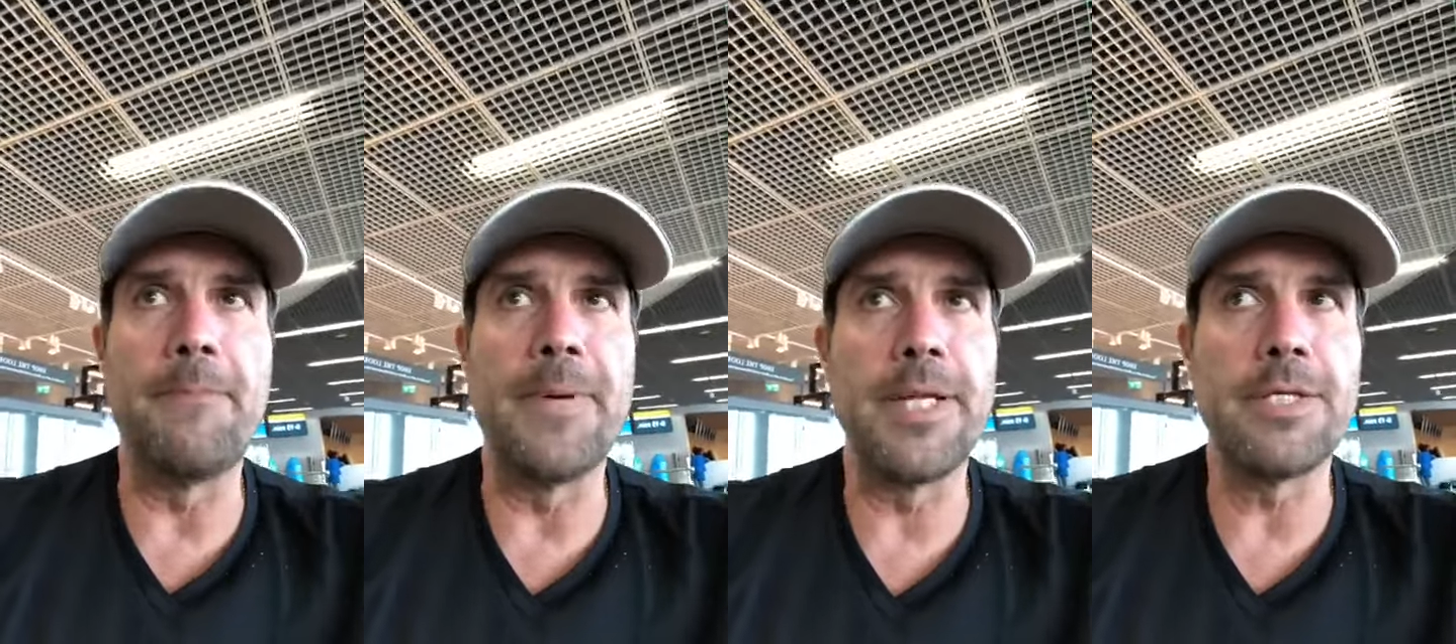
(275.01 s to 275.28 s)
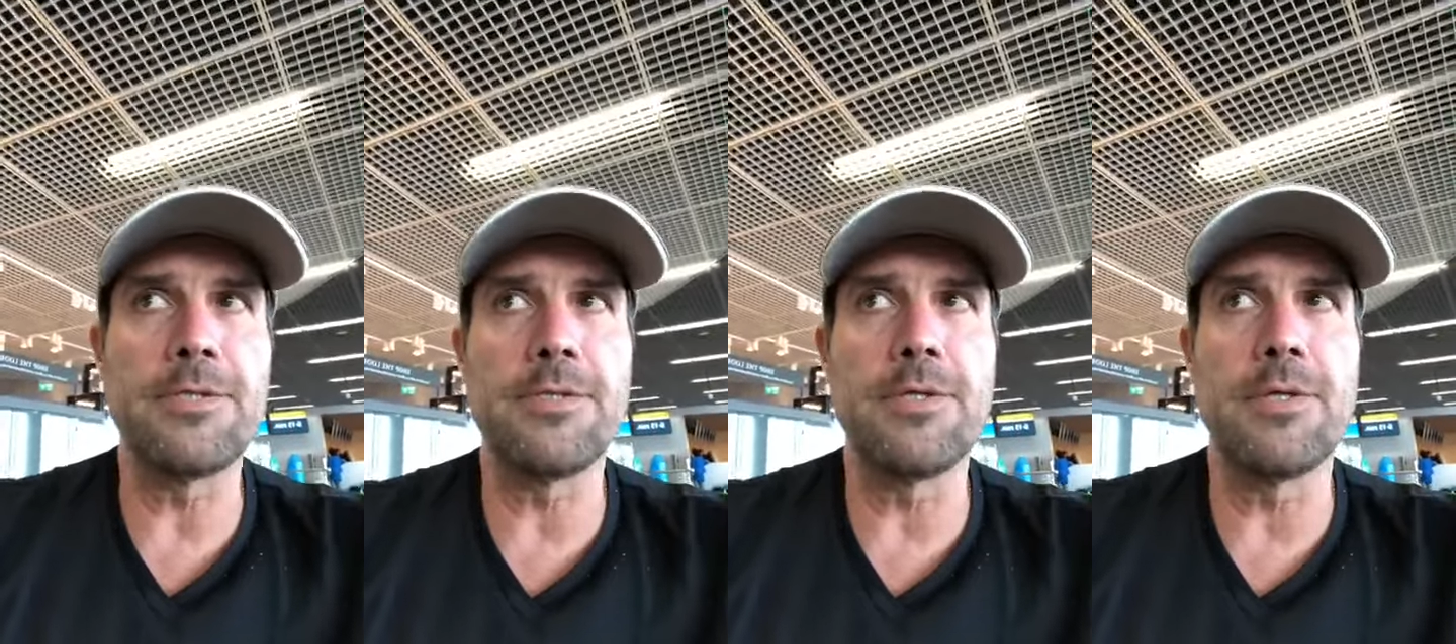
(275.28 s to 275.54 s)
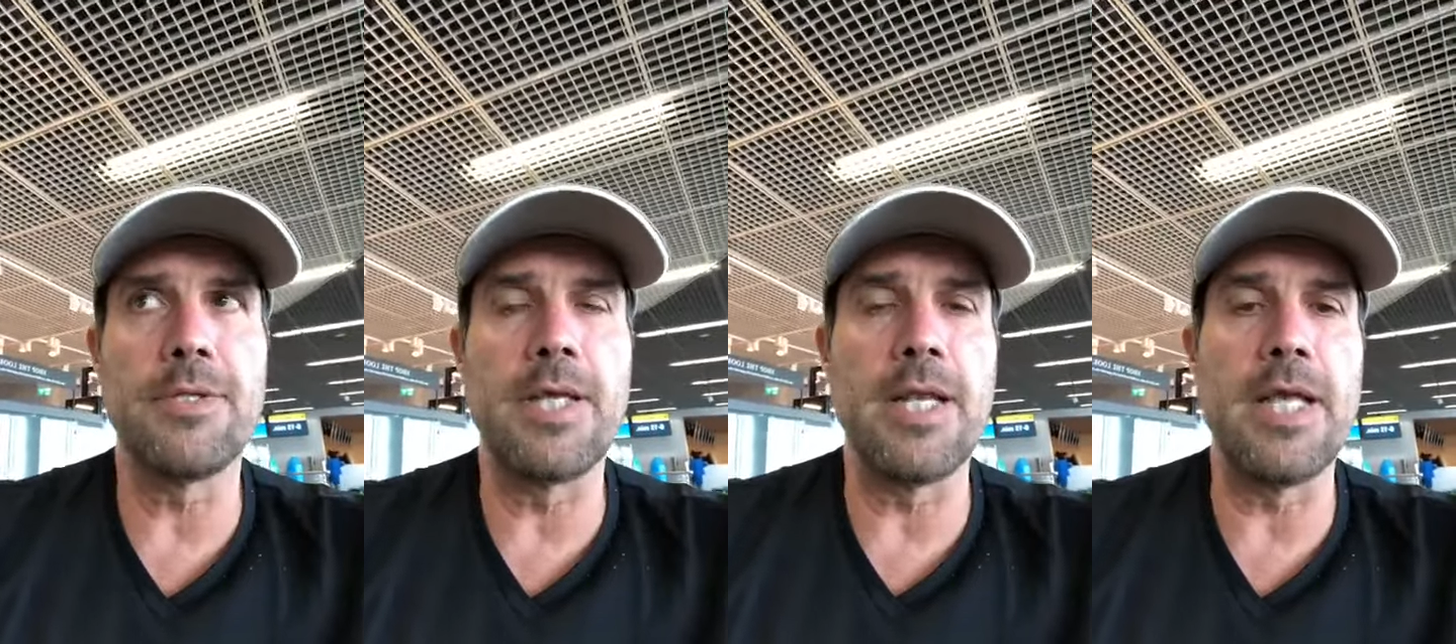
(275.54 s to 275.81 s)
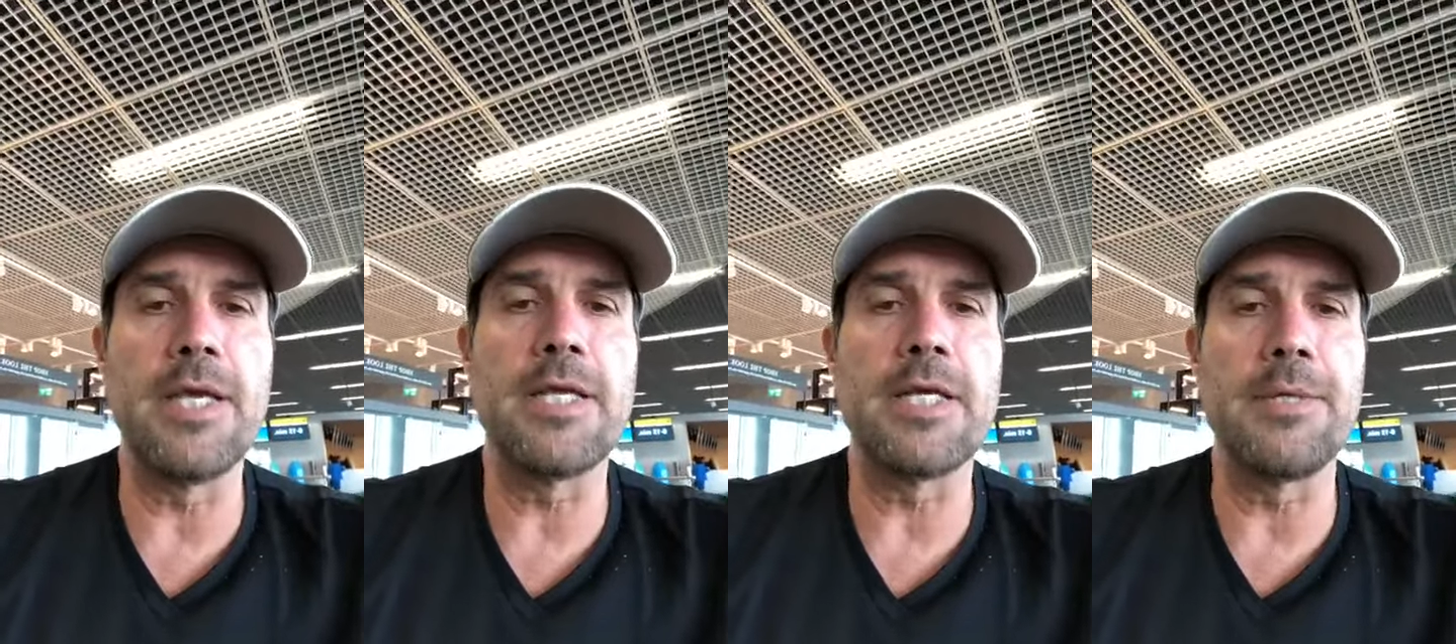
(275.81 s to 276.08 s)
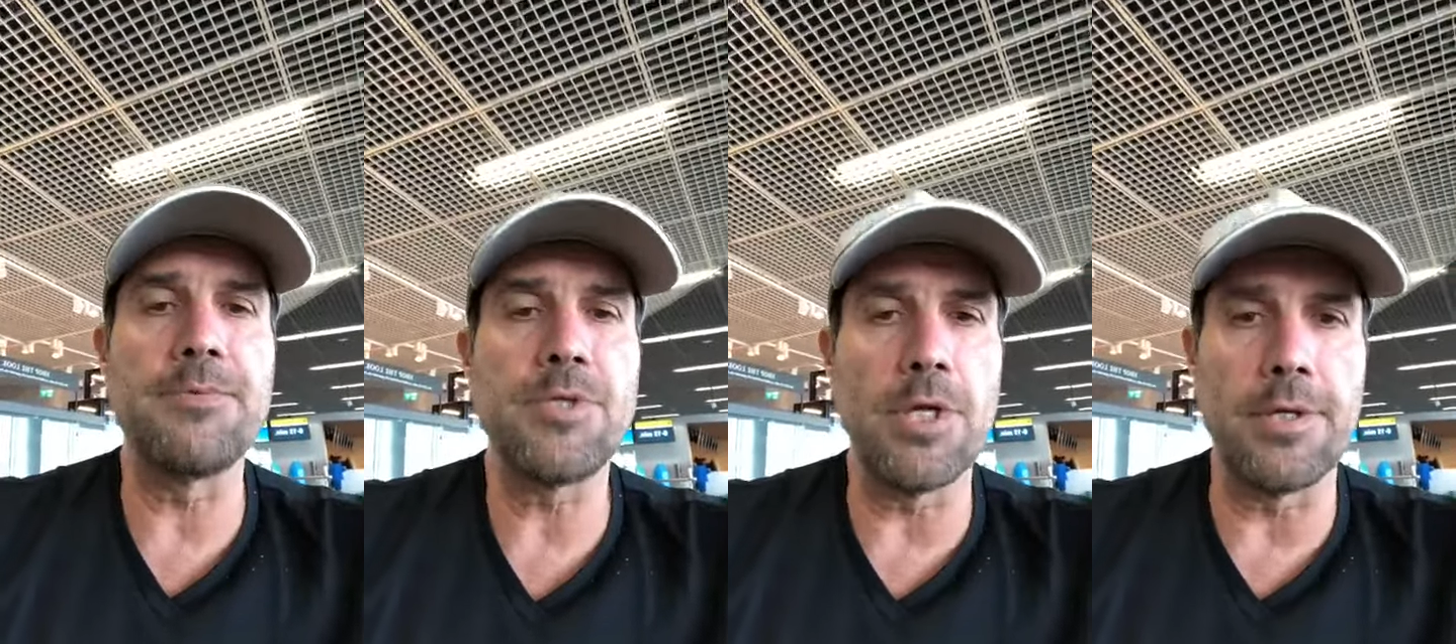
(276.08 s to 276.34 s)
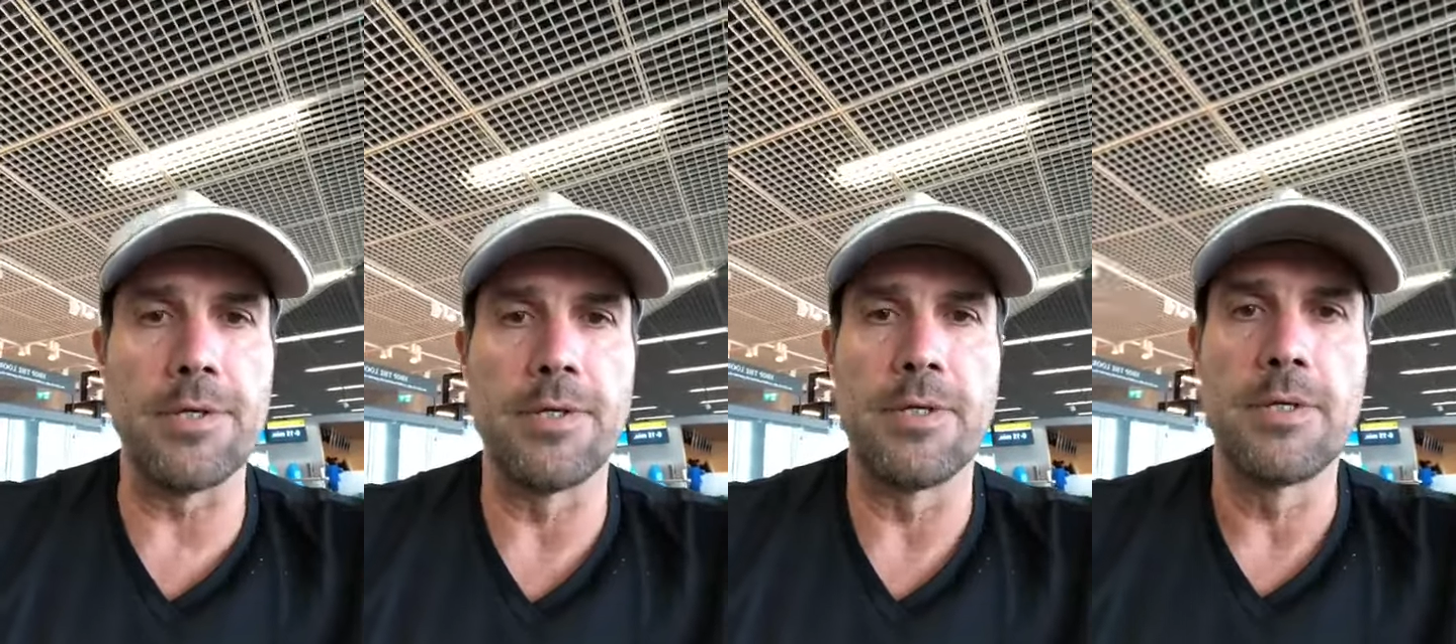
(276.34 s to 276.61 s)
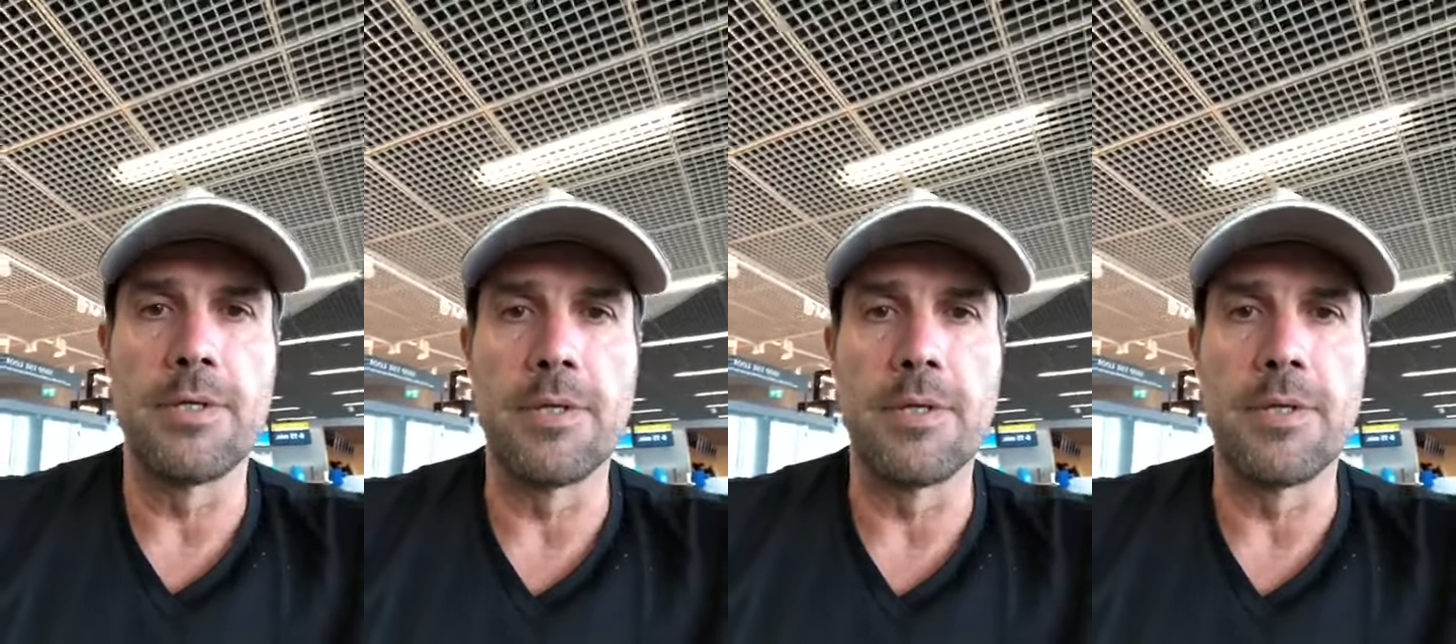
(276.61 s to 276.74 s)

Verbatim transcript: precio de la inscripción,